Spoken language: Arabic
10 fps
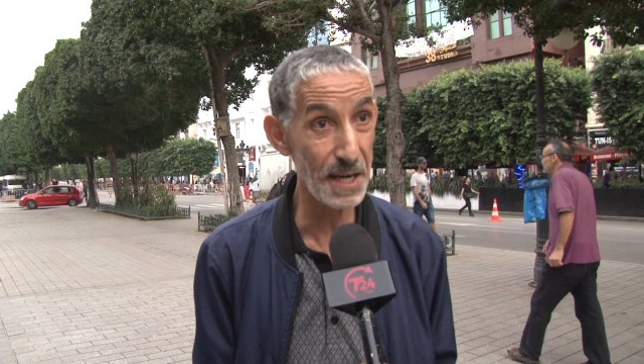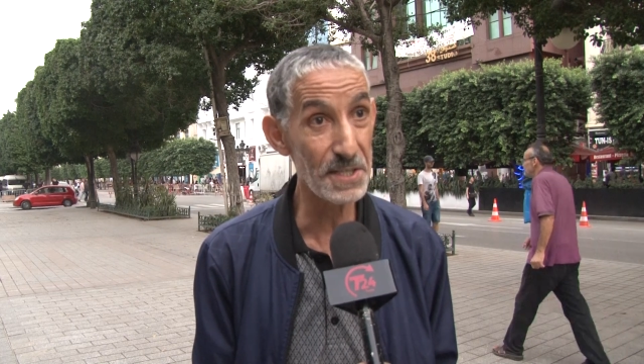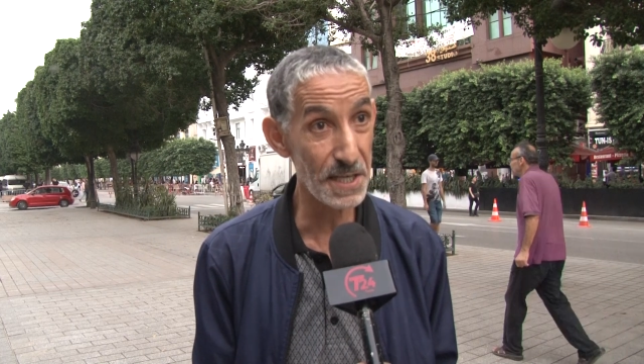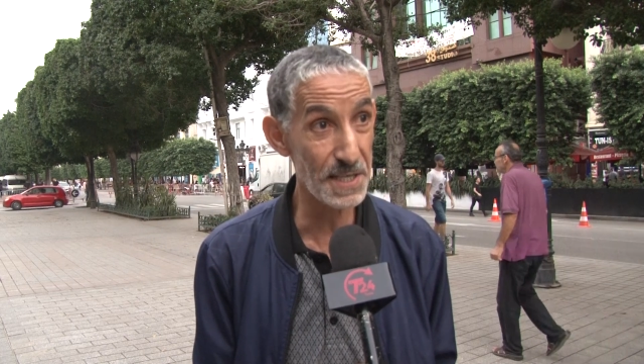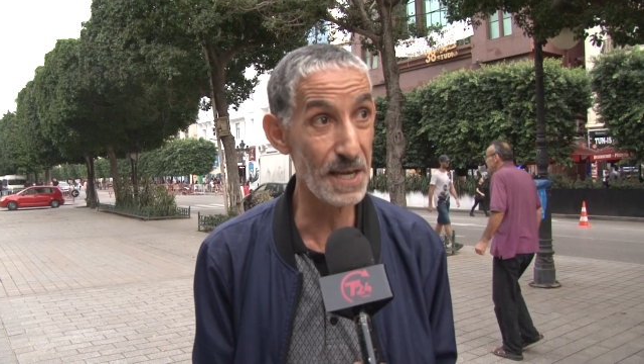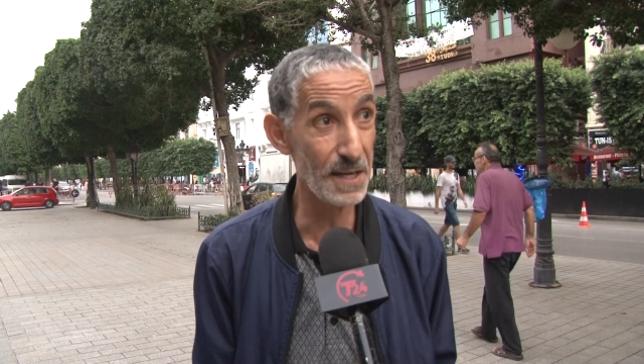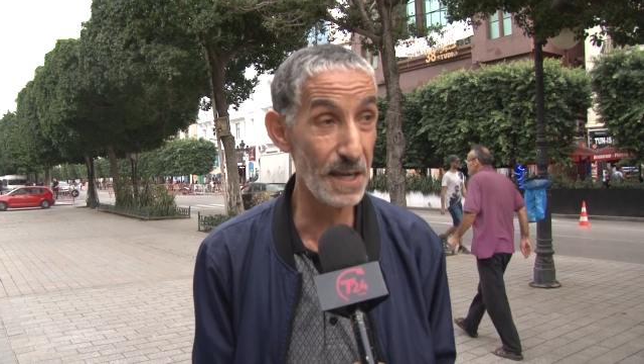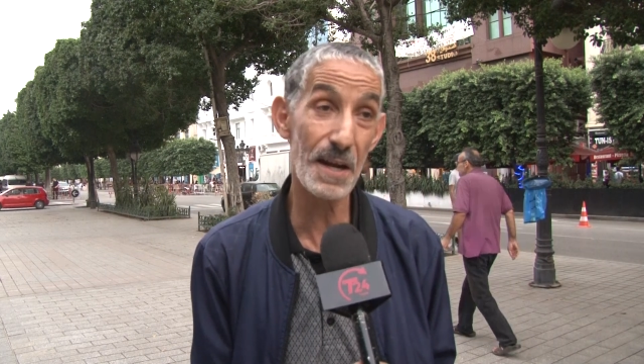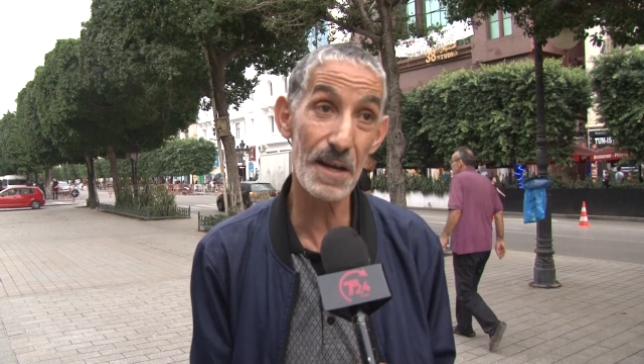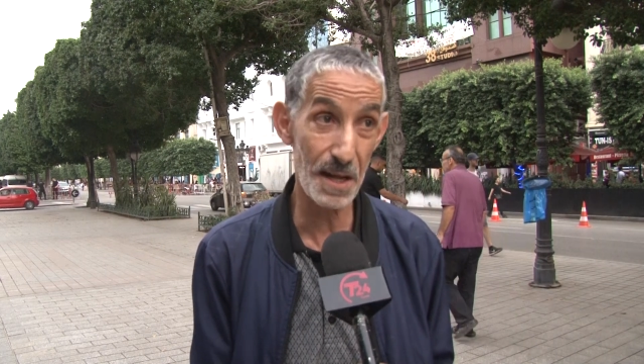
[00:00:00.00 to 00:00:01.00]
كجزائري
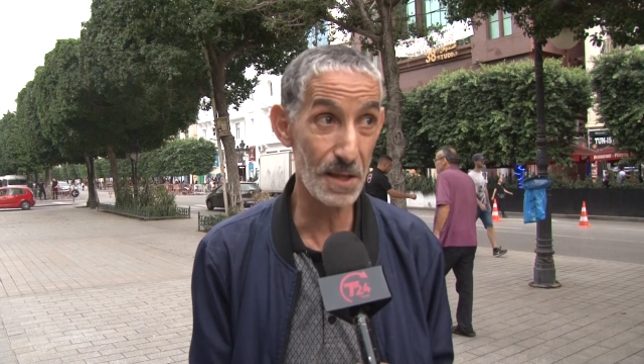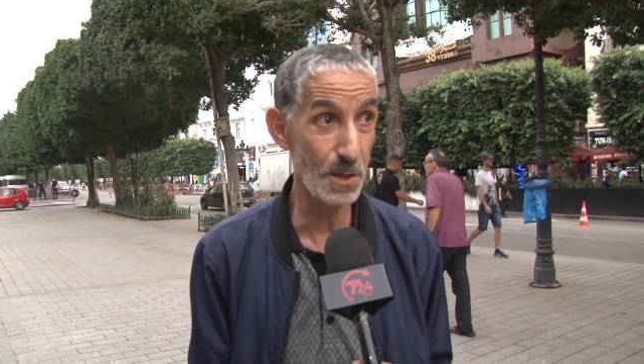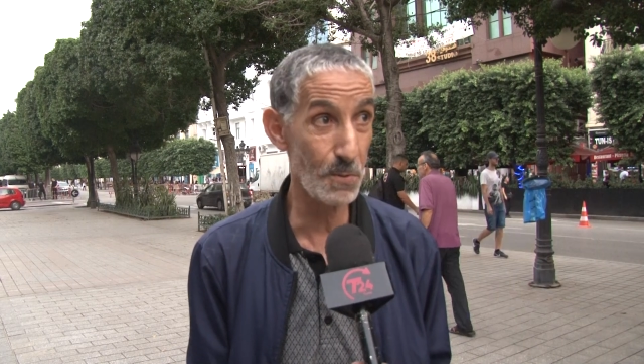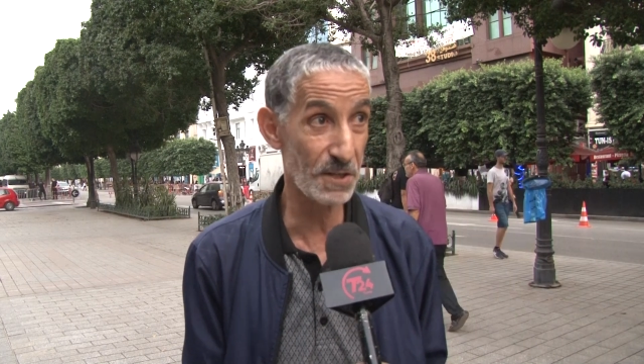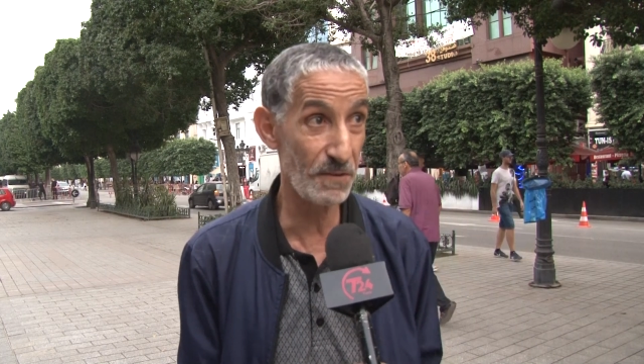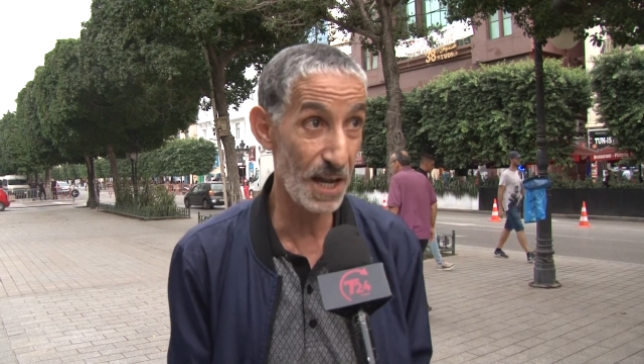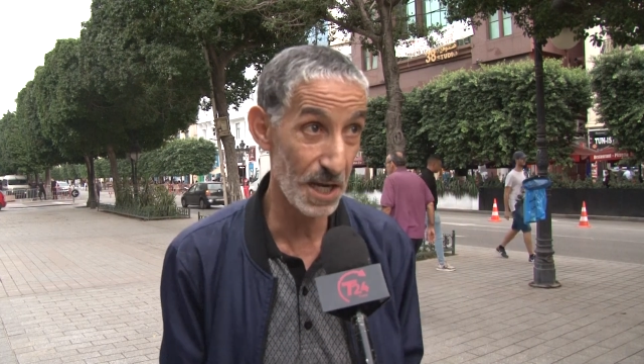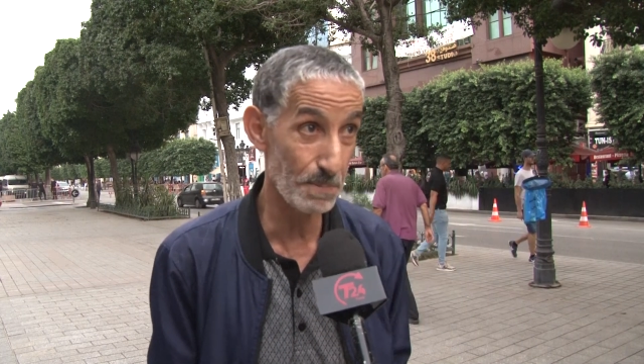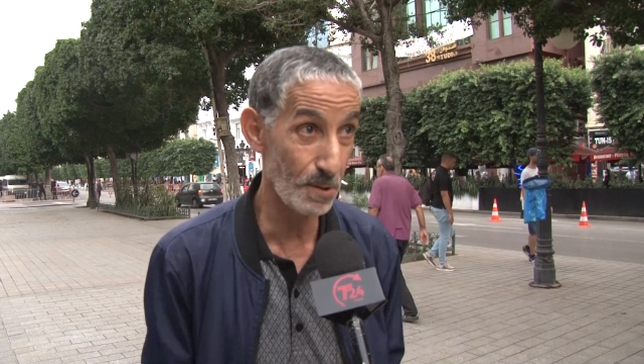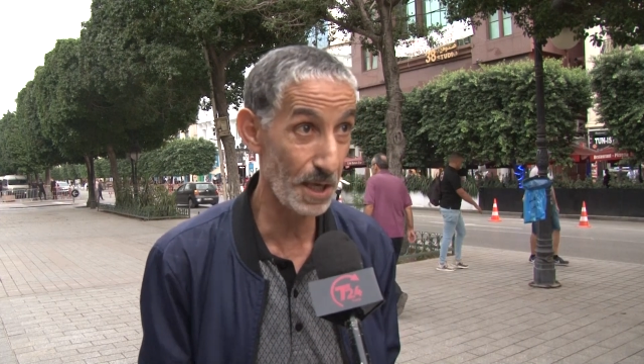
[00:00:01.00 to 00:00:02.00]
انا هنا نتواجد في
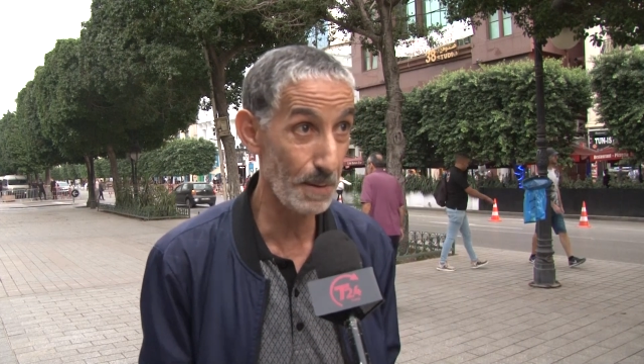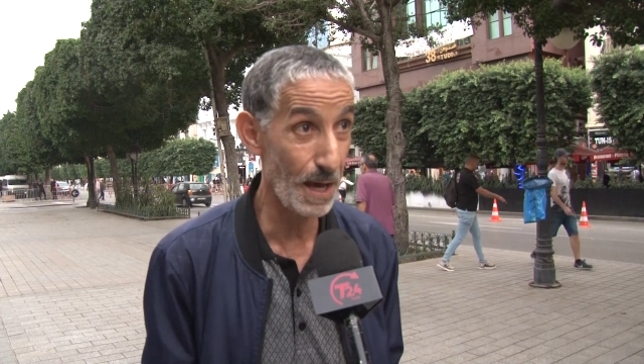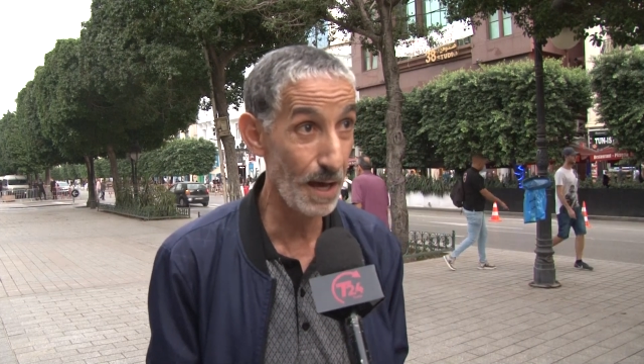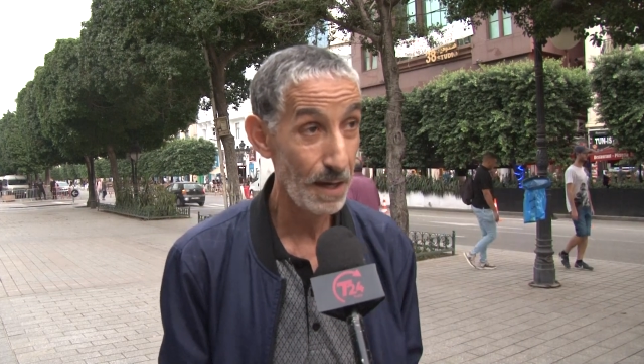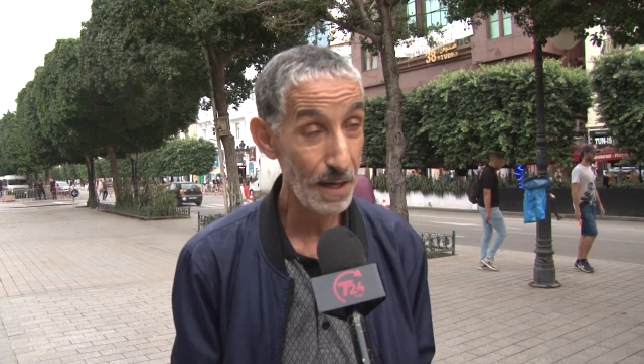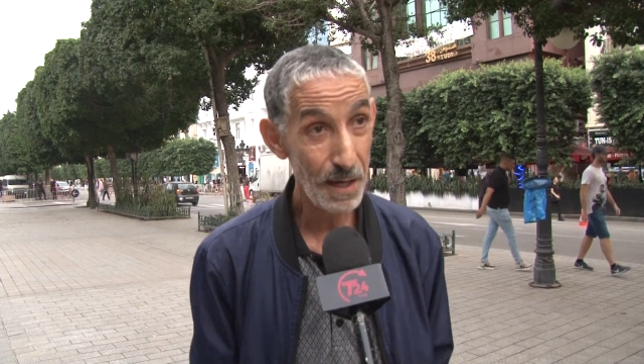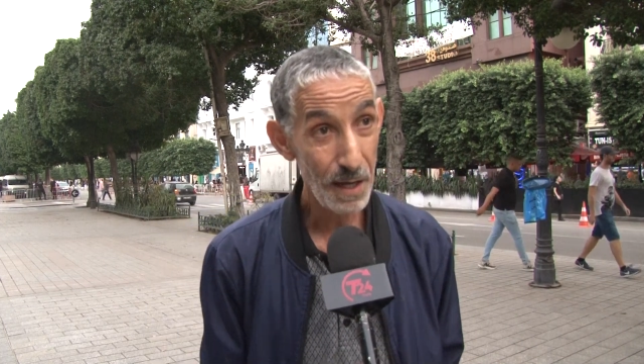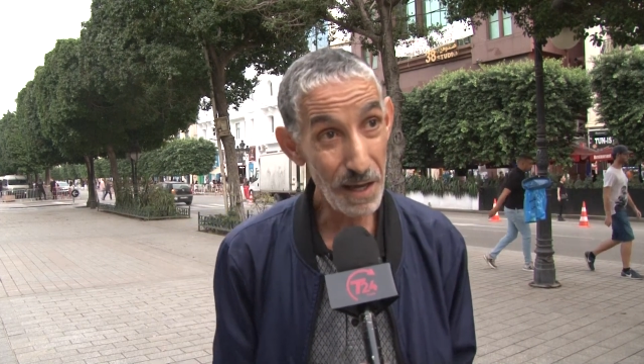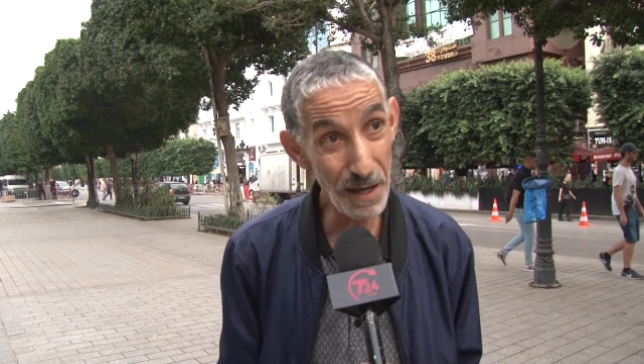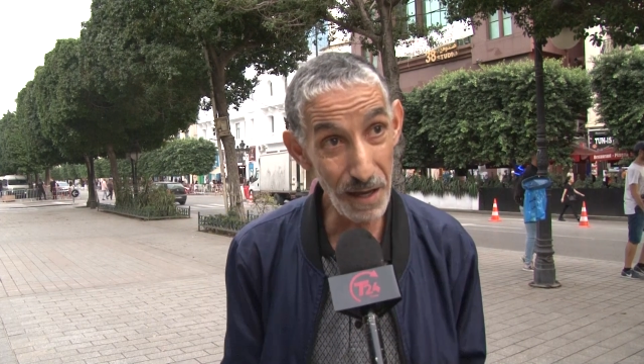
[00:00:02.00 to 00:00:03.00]
نهج بورقيبه
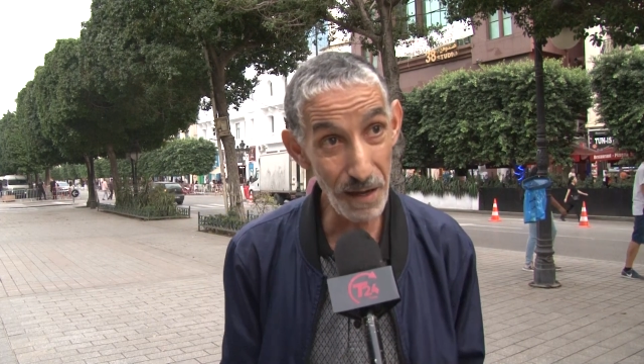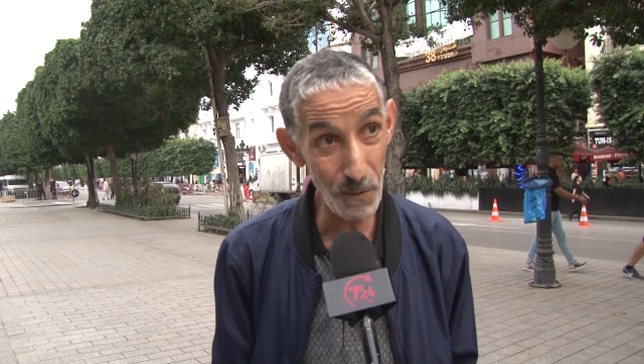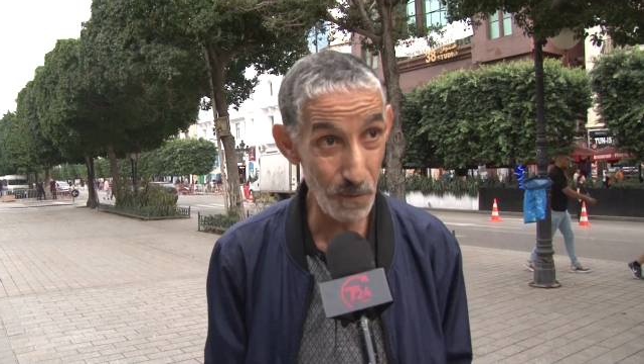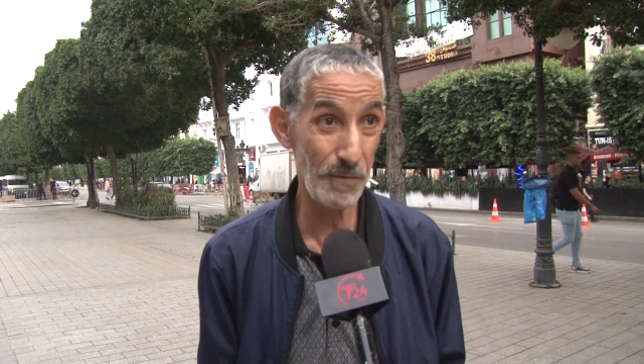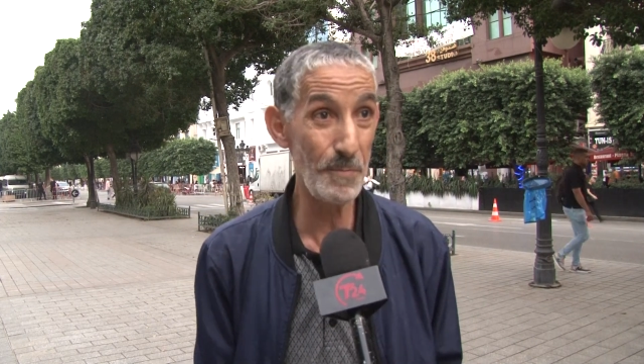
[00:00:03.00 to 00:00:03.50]
آه، اوقف